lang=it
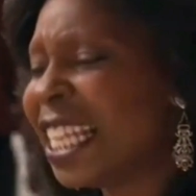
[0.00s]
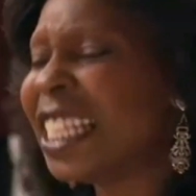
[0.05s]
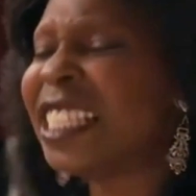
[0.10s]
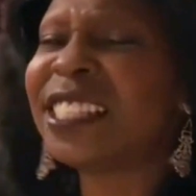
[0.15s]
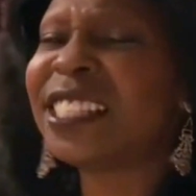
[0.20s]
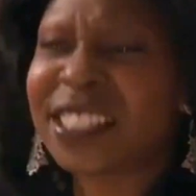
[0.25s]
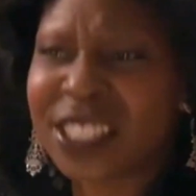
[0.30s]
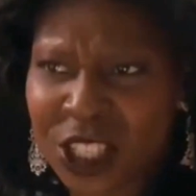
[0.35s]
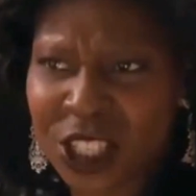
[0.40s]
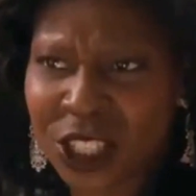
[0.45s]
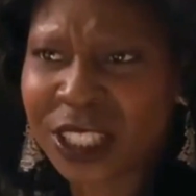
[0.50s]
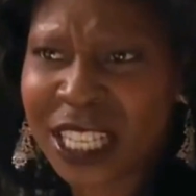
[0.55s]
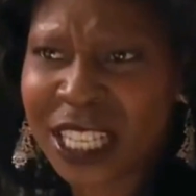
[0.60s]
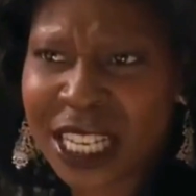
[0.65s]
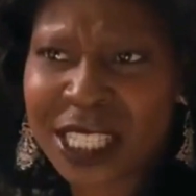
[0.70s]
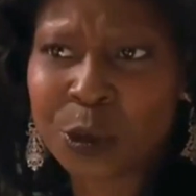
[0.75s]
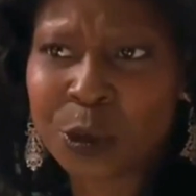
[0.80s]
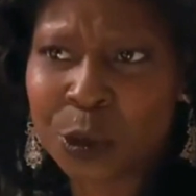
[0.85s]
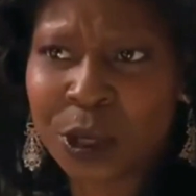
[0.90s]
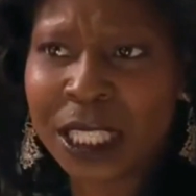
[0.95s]
Credo
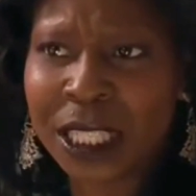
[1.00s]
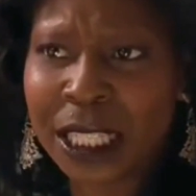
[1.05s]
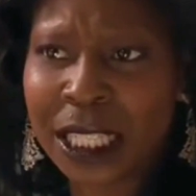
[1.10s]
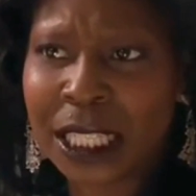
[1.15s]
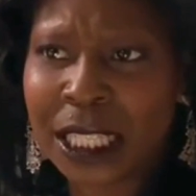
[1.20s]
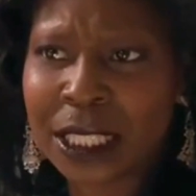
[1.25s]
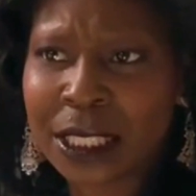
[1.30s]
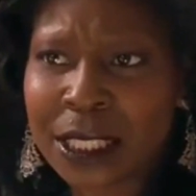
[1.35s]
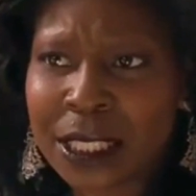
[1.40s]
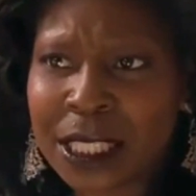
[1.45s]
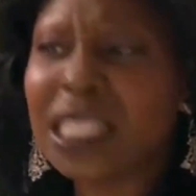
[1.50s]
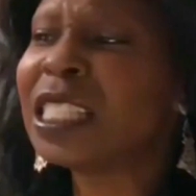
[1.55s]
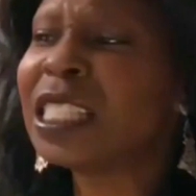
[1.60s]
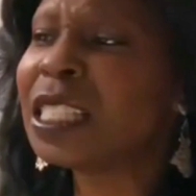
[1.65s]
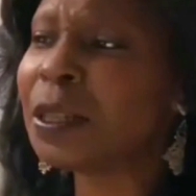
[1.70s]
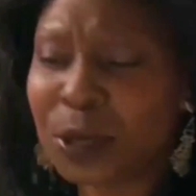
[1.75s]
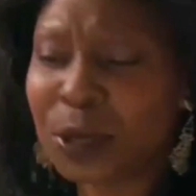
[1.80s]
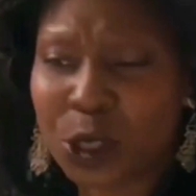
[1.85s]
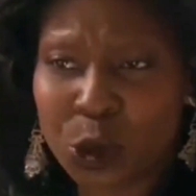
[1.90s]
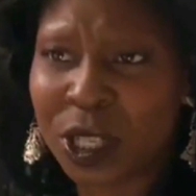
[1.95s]
sia rimasto
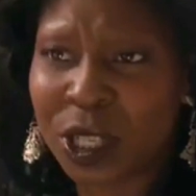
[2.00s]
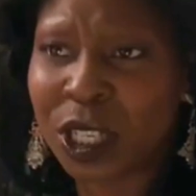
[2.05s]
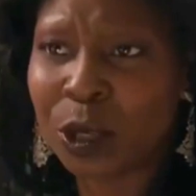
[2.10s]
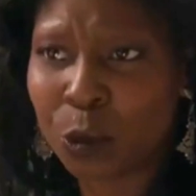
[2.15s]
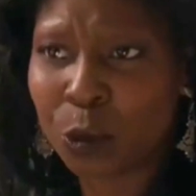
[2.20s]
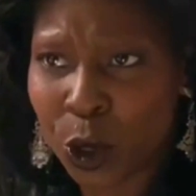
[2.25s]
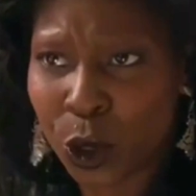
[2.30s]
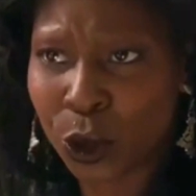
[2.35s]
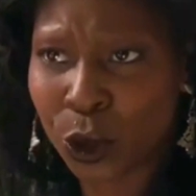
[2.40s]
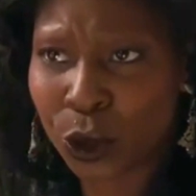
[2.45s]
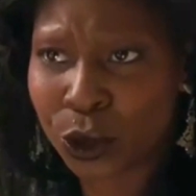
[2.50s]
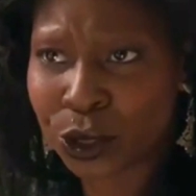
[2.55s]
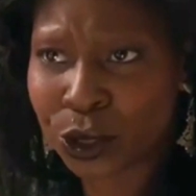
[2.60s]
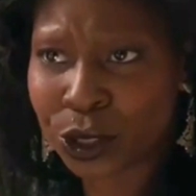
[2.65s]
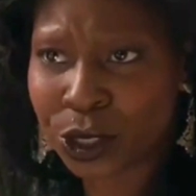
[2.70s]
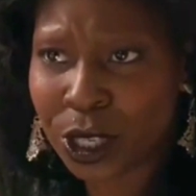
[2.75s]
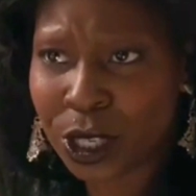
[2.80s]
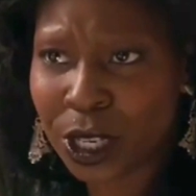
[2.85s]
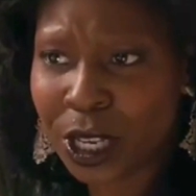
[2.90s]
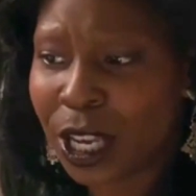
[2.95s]
bloccato, incastrato fra due
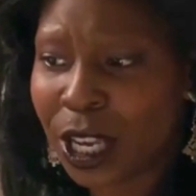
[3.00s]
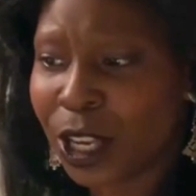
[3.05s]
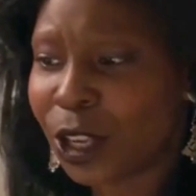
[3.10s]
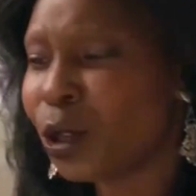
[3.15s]
mondi.